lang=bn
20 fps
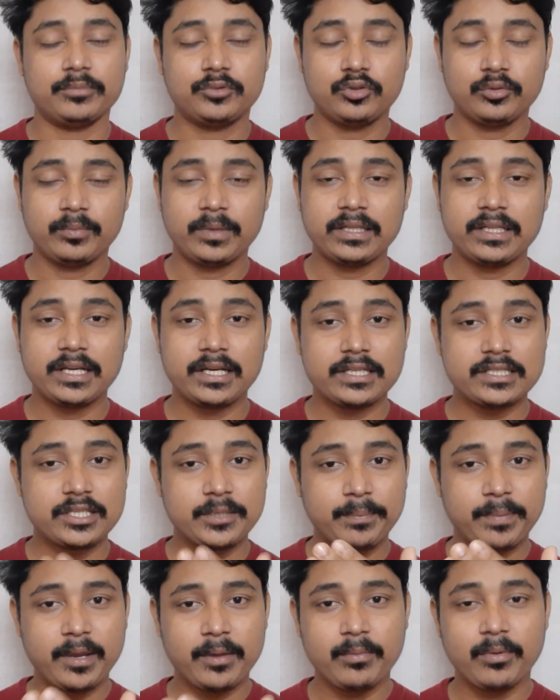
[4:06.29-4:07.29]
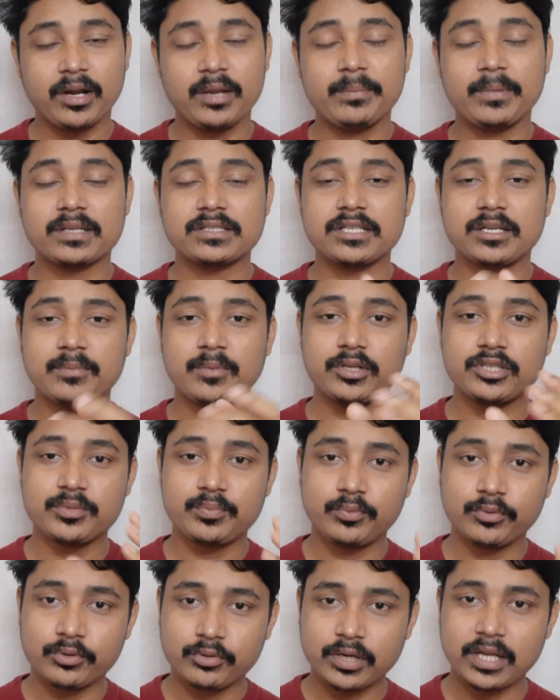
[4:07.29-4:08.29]
তোমাদের যে ফেব্রুয়ারি মাসের পর যে
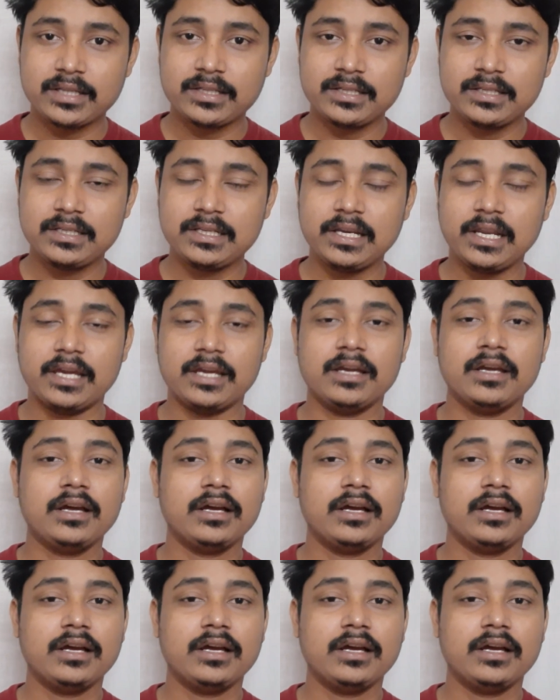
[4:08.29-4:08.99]
পনেরোটা দিন নিলে